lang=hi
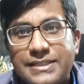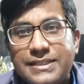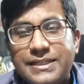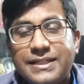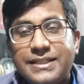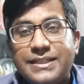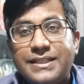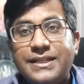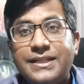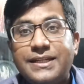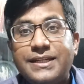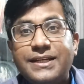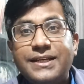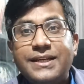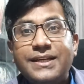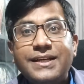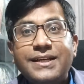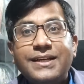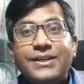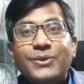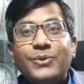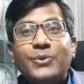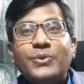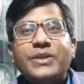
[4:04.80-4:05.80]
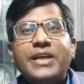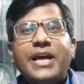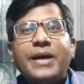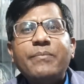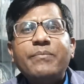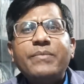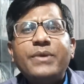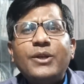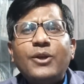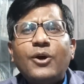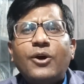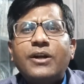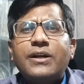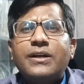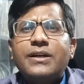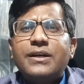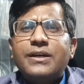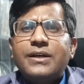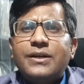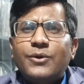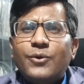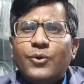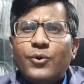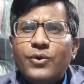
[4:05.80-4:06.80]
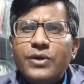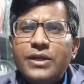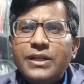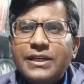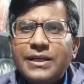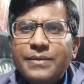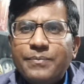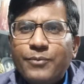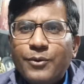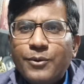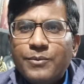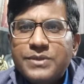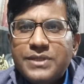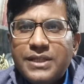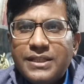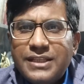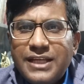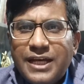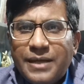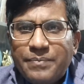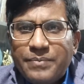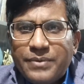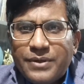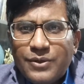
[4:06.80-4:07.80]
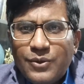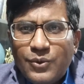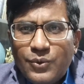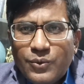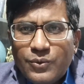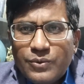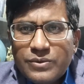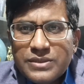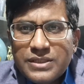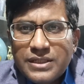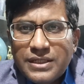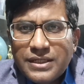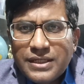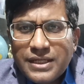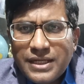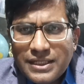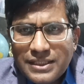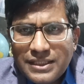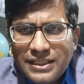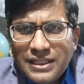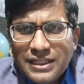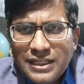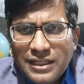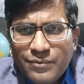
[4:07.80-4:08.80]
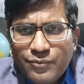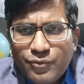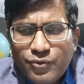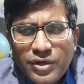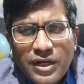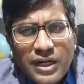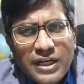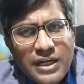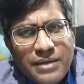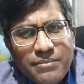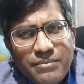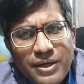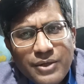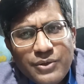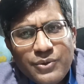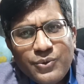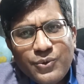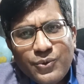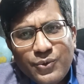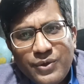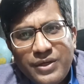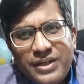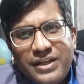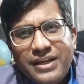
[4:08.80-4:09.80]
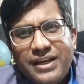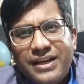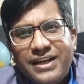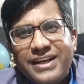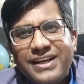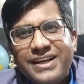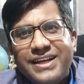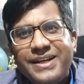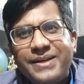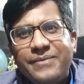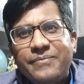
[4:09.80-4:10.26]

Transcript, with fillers: सकते हैं तो क्या मिलोड होली की पूर्व संध्या पर लोगों से कहते हैं कि बुरा ना मानो होली है